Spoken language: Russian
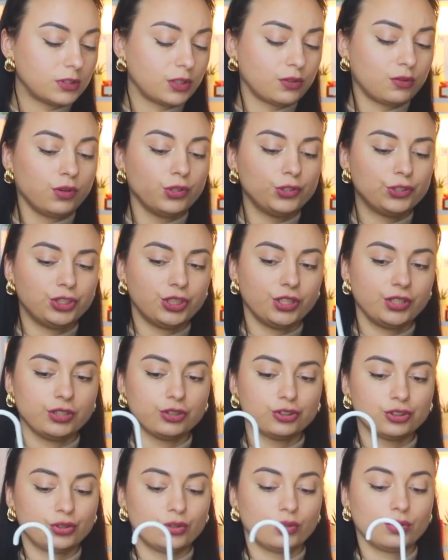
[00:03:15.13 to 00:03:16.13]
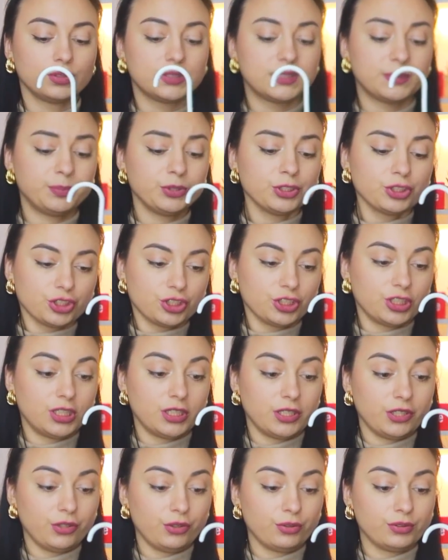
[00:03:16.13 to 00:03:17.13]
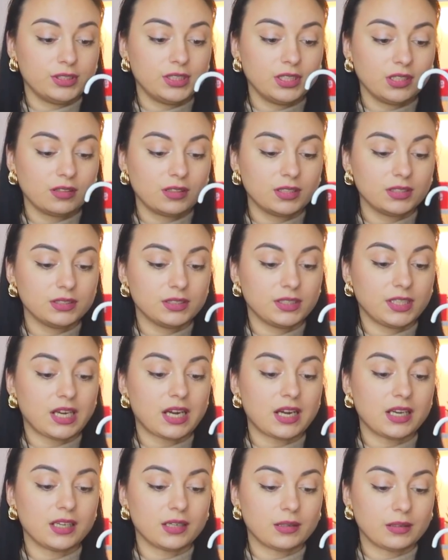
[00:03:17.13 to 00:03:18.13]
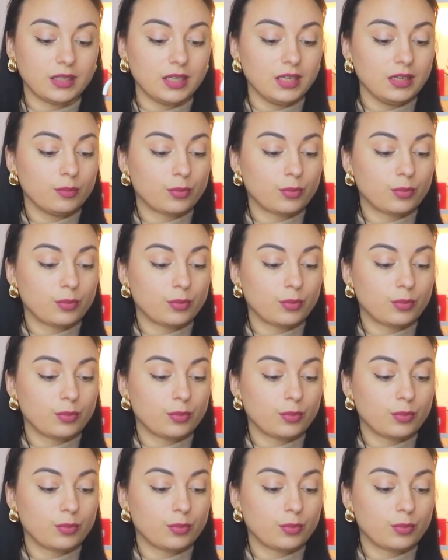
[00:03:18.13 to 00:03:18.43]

Такое ощущение, что спешили ее делать, реально.